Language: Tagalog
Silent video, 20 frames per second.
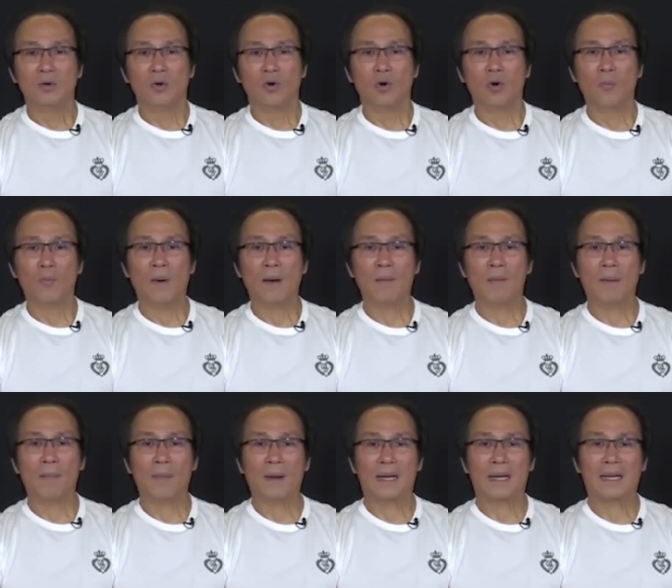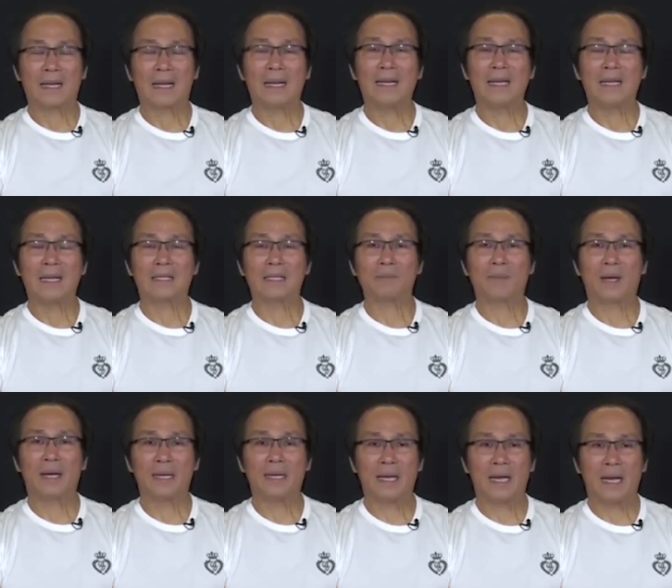upang mapag-aralan at
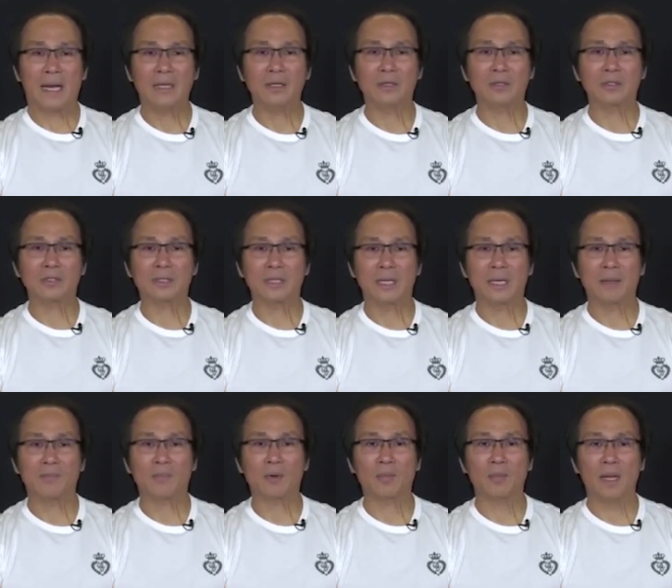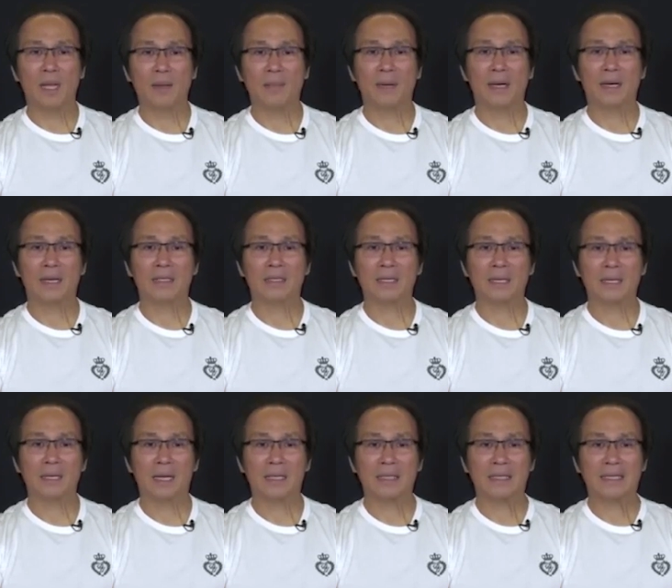maiayos ang problema
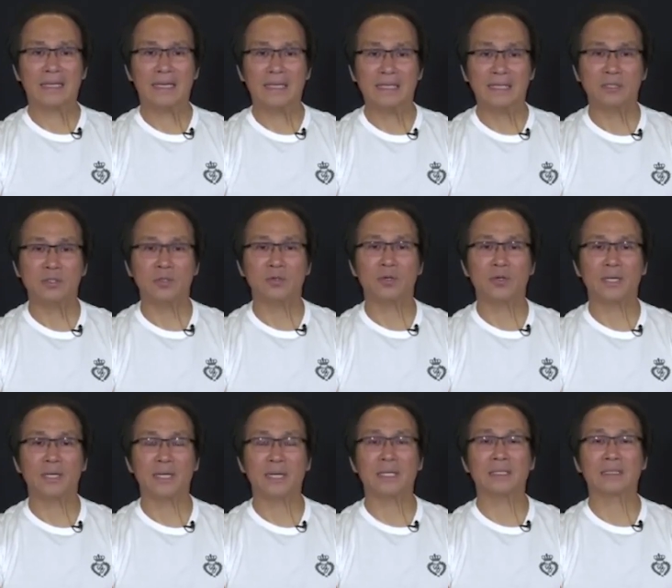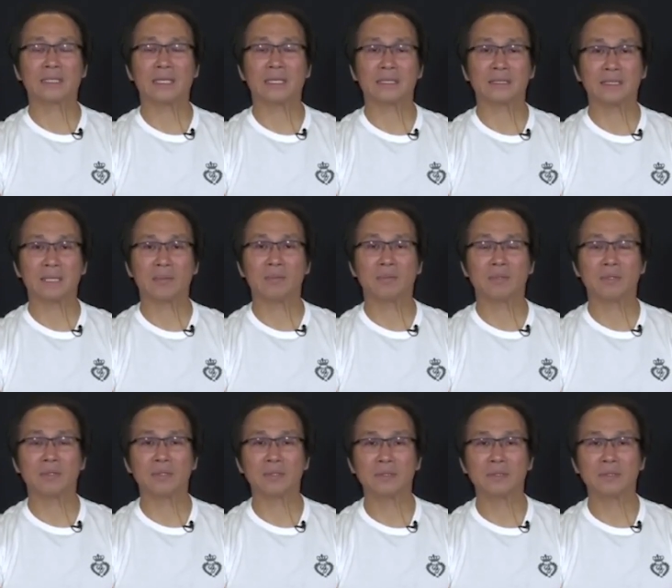at issue hinggil sa isabong.